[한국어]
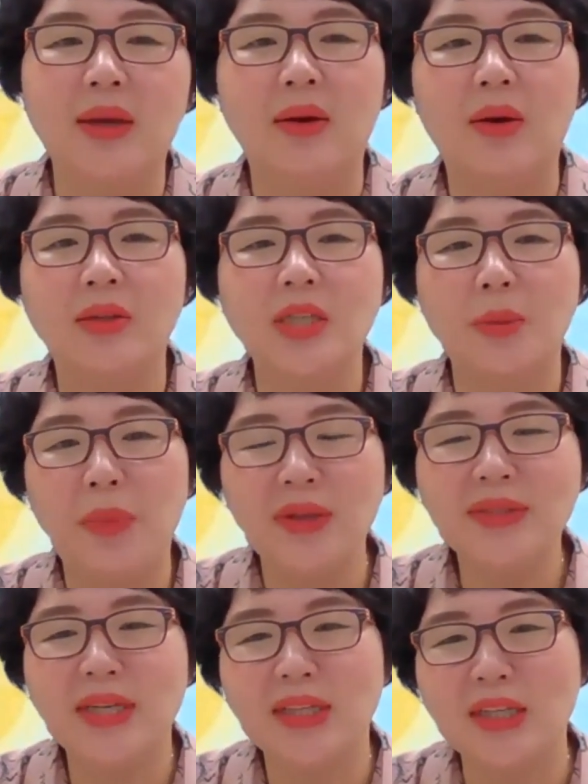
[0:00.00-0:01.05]
어, 첫
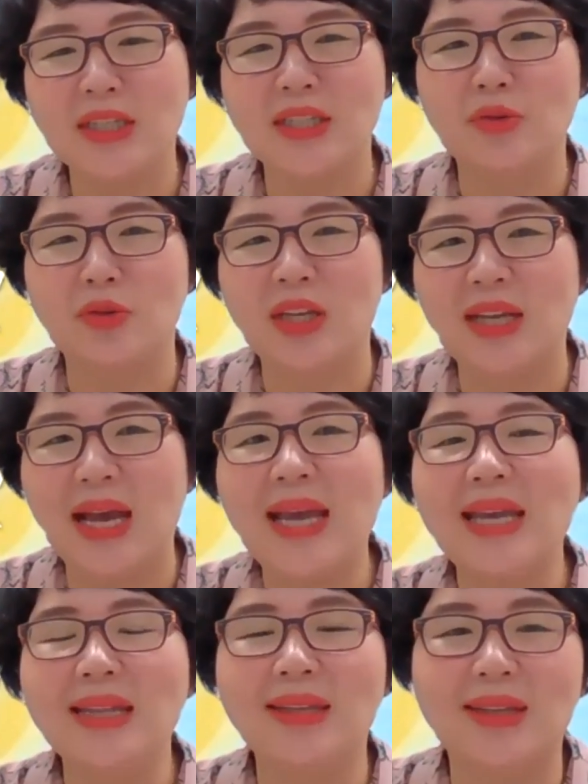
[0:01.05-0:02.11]
번째는 이제 우리
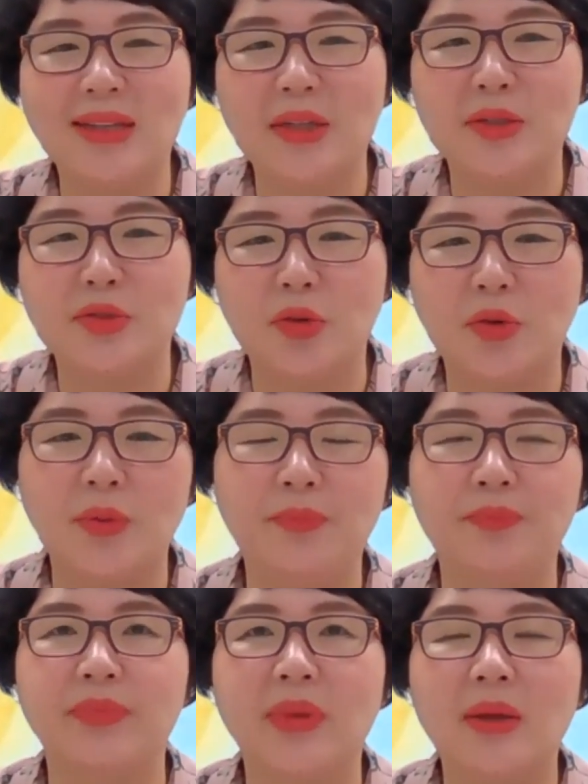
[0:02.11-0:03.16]
아이들
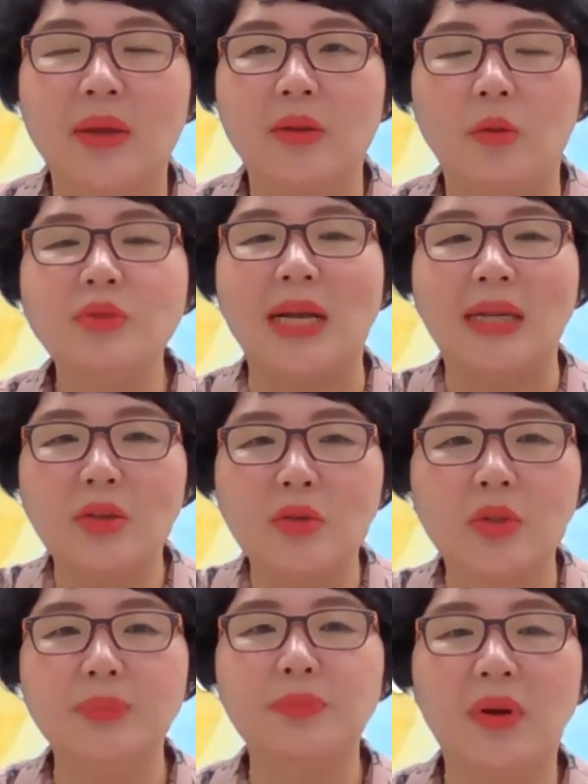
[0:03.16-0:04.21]
좀 너무 잘
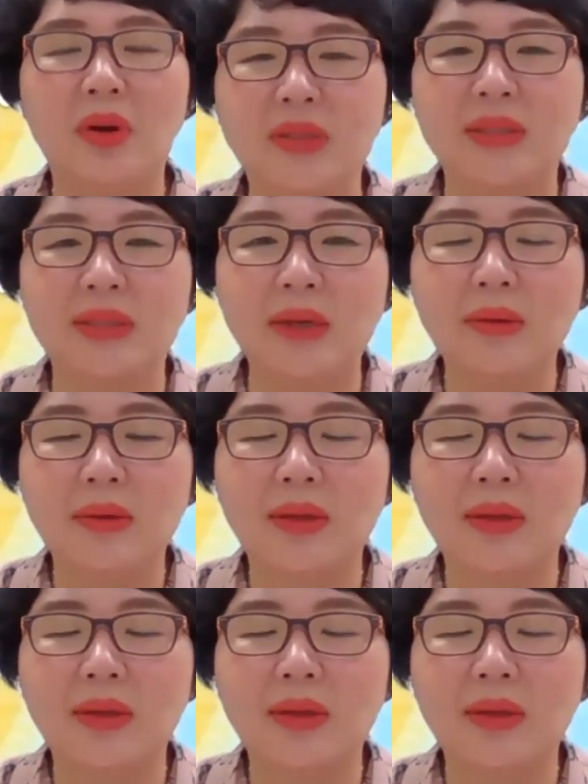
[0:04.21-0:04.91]
키우고 싶었거든요.